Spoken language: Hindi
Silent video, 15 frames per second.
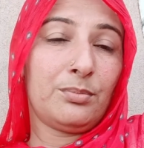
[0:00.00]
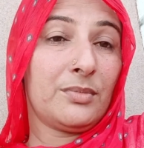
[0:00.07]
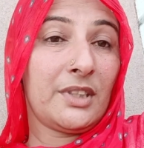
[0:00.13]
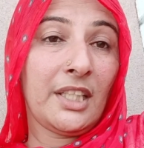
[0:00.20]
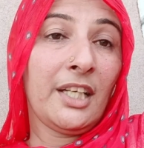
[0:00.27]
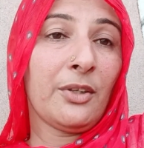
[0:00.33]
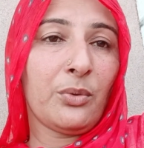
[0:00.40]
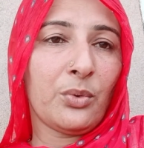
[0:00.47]

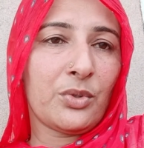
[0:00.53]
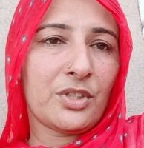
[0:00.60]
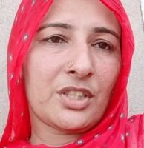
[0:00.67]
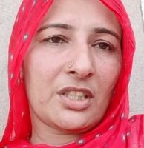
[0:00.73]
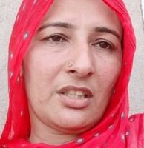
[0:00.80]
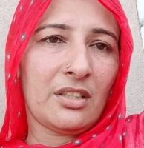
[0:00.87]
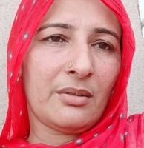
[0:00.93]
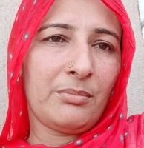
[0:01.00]
के कौन
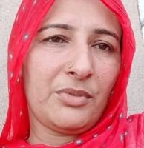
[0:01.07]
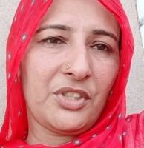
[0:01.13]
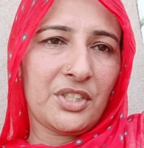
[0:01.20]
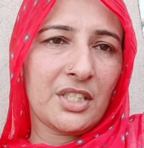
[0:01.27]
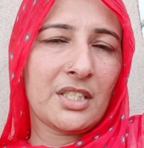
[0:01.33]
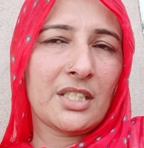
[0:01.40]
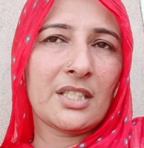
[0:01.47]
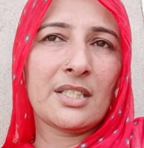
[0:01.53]
सका
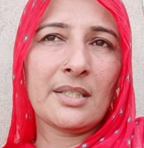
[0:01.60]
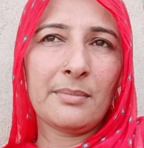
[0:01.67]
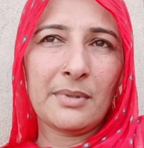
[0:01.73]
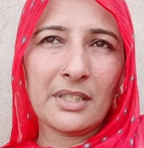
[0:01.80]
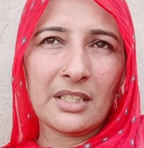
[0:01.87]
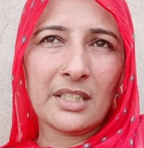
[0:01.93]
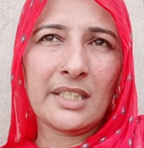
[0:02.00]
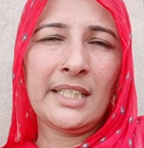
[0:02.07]
बीसी चीज़ा भी
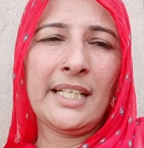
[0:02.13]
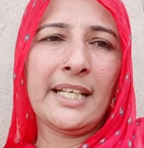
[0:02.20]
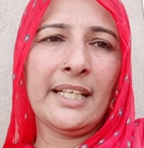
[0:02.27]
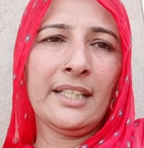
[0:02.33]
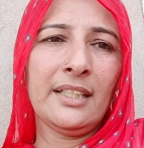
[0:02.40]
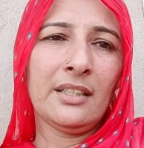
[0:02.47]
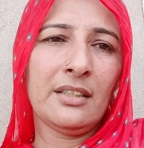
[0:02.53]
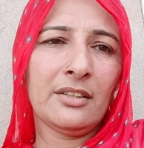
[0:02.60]
कर लिया
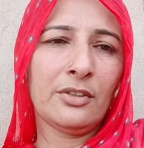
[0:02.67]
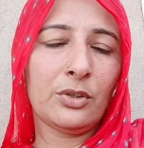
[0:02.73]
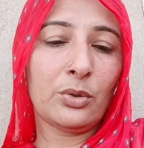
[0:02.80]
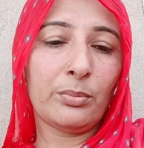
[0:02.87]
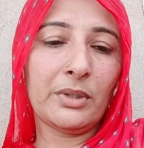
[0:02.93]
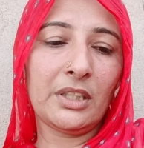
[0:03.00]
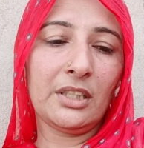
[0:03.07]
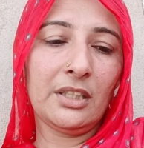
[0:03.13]
तो
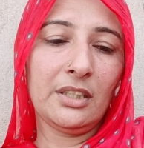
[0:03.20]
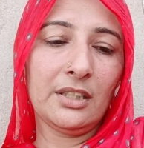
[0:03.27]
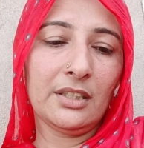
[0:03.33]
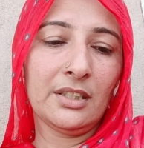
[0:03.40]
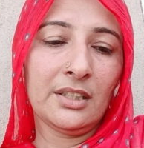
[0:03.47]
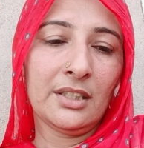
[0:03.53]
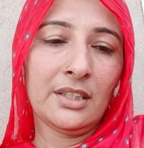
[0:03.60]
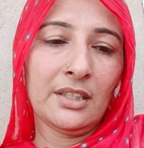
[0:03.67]
भाई
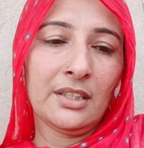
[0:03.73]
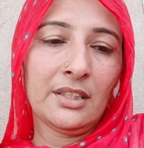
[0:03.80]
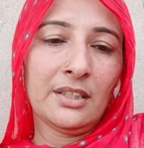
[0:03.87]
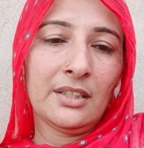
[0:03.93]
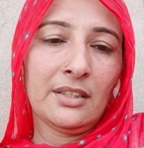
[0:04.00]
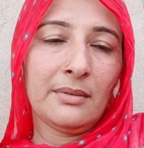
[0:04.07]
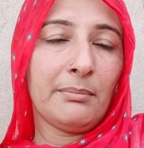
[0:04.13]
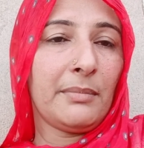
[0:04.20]

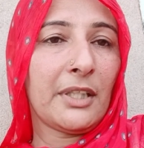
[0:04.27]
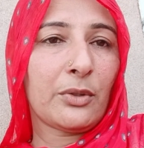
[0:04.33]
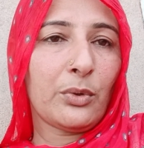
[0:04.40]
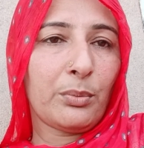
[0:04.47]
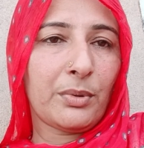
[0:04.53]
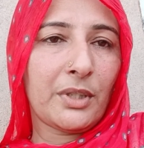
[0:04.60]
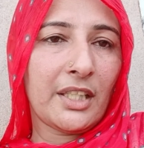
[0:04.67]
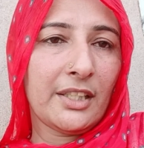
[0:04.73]
मैं
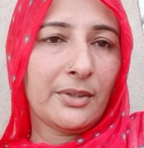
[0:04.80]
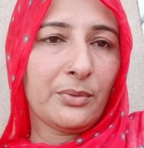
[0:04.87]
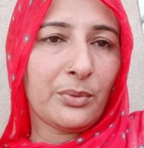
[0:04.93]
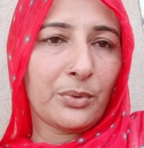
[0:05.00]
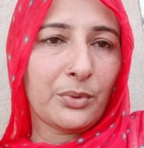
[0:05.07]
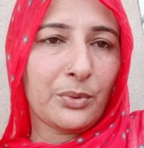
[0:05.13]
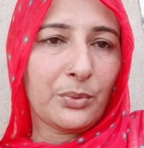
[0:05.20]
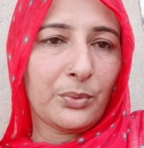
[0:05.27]
कोई बड़ाई
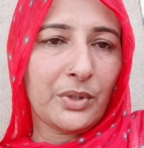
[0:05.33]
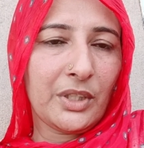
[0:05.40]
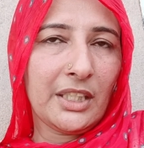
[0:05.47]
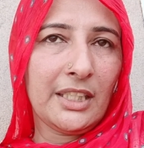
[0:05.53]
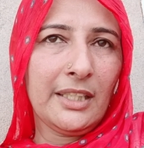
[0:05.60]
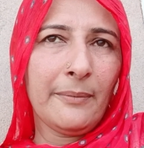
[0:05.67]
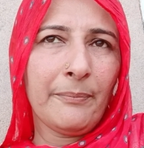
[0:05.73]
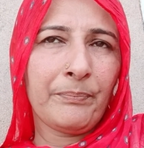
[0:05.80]
कौन करूँ
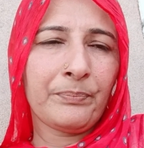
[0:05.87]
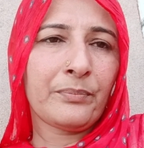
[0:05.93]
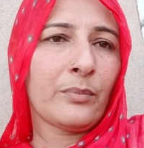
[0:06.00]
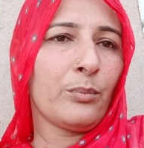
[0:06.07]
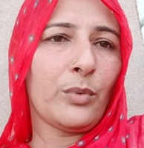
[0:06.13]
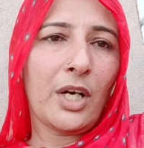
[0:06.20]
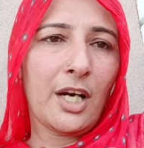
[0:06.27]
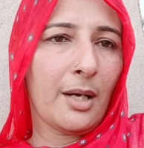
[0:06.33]
किंगी
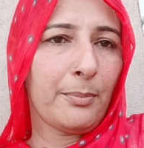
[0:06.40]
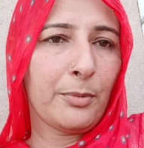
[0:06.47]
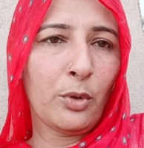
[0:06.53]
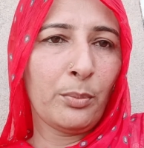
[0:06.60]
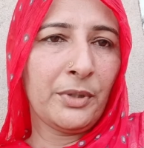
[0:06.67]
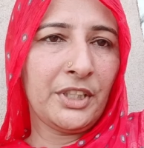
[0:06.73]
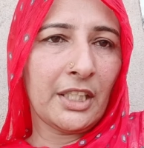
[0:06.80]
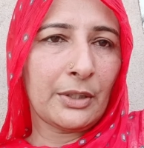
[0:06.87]
आपको
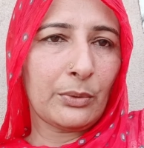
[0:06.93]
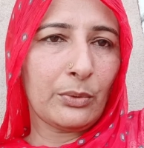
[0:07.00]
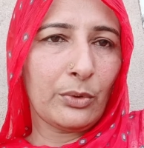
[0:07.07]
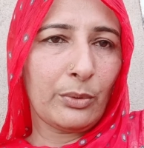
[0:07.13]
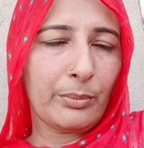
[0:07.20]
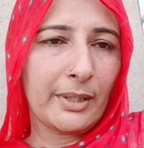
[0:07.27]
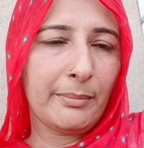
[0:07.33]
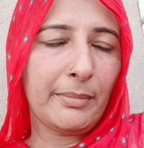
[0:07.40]
भी ध्यान
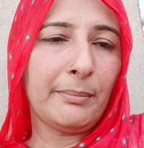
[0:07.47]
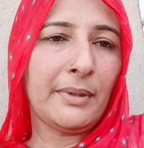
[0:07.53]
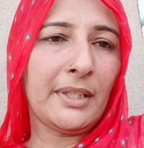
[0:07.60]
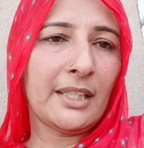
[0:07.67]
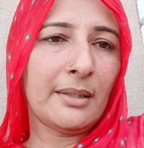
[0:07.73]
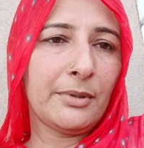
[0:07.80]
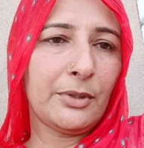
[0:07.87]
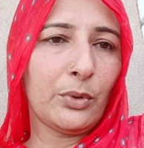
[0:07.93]
कौन पड़े भी
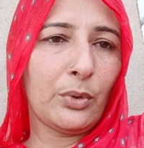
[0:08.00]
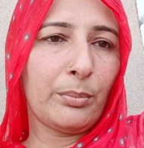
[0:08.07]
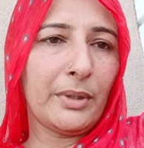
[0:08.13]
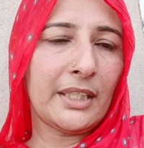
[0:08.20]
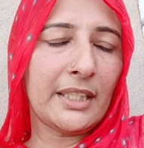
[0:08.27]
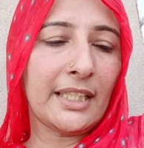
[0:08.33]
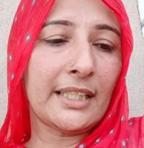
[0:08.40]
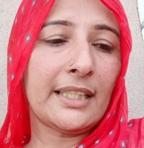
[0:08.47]
मेरे भी दो
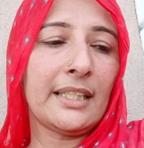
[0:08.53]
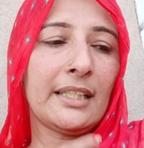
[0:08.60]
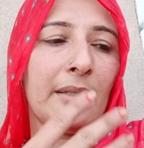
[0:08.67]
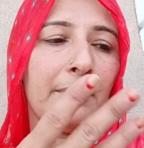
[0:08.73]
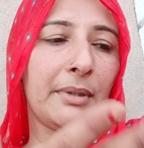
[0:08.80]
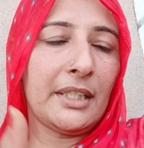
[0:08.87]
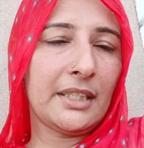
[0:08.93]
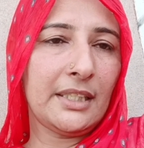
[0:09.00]
बेटे है किंग
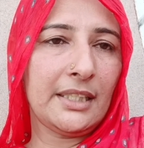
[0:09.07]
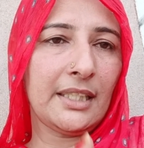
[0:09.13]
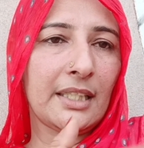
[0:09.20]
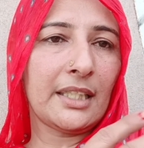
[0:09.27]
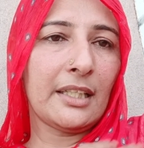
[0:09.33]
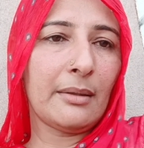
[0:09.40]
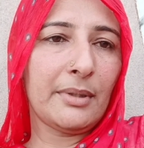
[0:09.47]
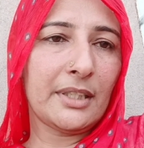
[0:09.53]
बेटी है
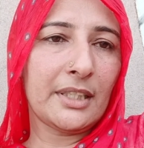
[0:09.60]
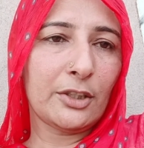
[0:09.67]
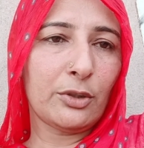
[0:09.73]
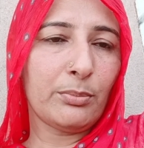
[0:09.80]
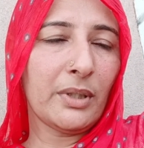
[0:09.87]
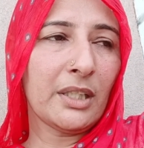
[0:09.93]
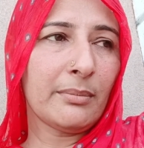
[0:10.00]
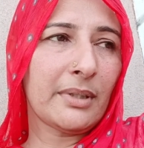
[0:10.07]
किंग बेटा तो
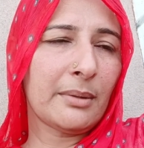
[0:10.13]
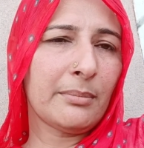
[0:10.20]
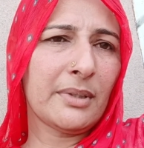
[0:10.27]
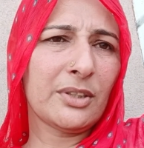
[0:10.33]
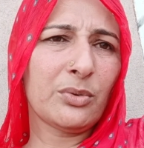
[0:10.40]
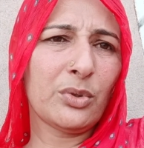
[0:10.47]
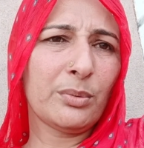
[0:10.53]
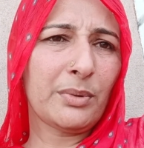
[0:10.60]
भाग बारे में
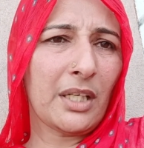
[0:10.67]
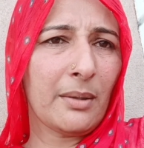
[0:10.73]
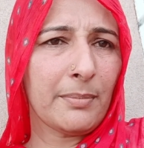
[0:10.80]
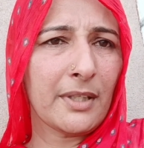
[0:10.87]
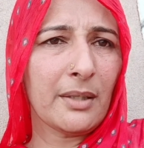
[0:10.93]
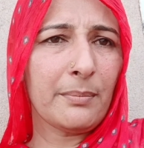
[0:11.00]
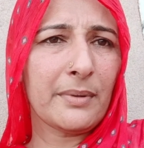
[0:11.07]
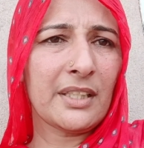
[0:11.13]
बात कौन
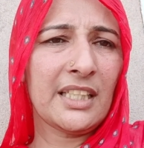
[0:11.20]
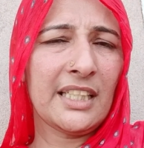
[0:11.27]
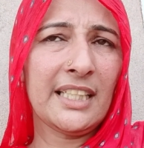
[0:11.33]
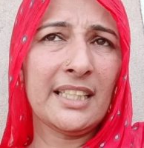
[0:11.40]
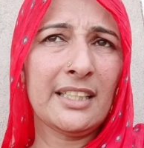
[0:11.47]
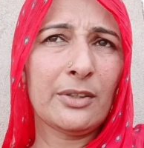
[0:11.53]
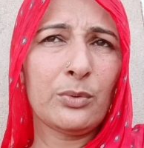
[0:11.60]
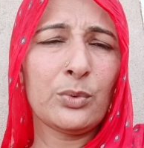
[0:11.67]
आपका पर ले
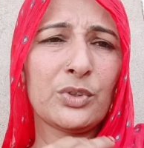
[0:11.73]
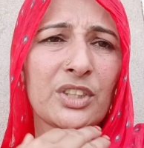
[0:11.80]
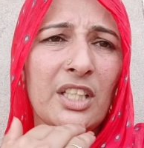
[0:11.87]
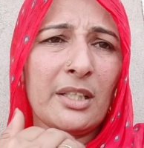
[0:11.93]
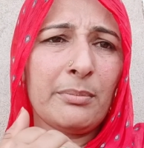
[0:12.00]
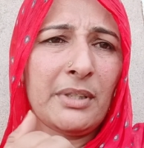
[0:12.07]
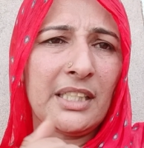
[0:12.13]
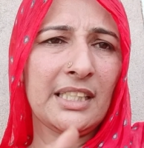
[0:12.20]
के कूँ
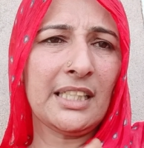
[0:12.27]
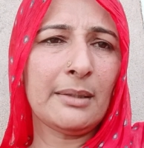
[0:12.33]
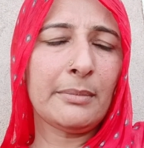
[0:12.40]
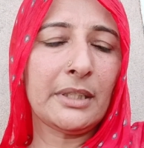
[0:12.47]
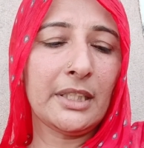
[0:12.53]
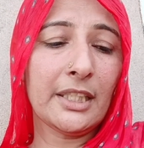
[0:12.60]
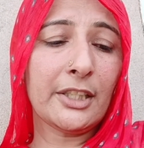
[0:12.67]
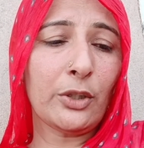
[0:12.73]
जकन में रियल
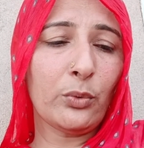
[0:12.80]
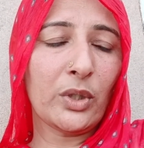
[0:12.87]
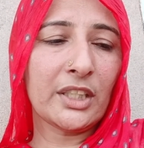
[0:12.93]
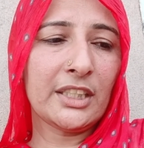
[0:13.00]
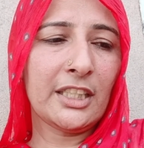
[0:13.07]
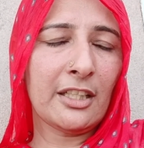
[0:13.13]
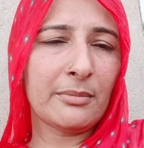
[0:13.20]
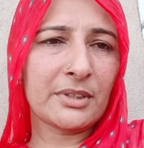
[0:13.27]
मैं देखे हुआ
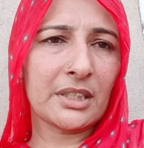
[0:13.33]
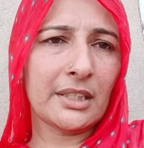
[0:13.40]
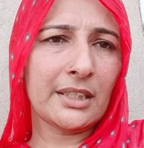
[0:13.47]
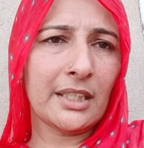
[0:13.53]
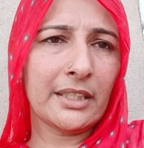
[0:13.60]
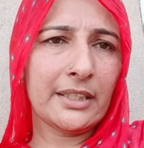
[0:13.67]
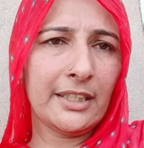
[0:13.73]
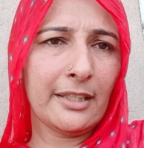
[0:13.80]
दिना में सात
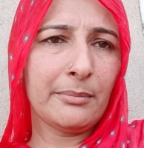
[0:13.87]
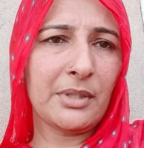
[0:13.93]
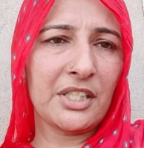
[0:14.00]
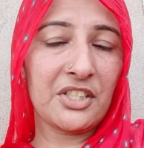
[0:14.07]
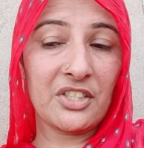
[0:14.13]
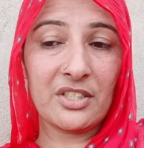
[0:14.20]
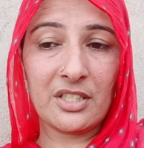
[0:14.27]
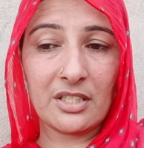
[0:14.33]
आठ दिना में
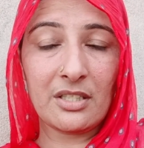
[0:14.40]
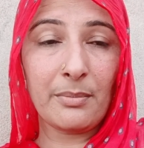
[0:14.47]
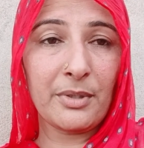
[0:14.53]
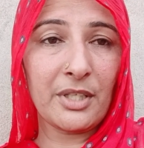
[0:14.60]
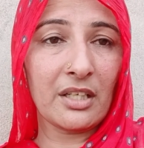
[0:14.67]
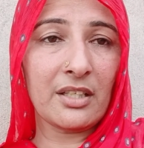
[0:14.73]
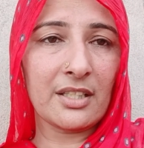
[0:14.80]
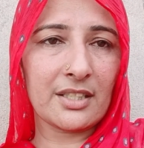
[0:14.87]
ऐसी चीज़ा
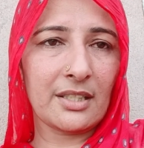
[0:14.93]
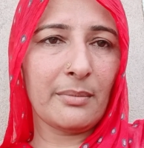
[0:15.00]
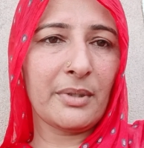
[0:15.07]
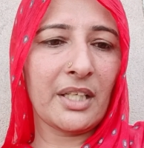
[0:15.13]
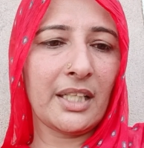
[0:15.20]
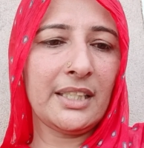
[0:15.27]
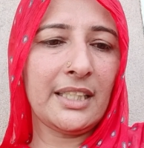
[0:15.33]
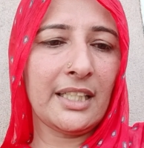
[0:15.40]
मेरा खासा
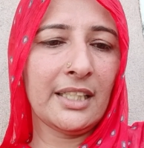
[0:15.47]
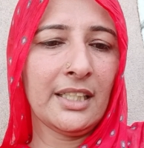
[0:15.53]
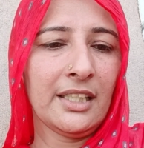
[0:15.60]
बनाई है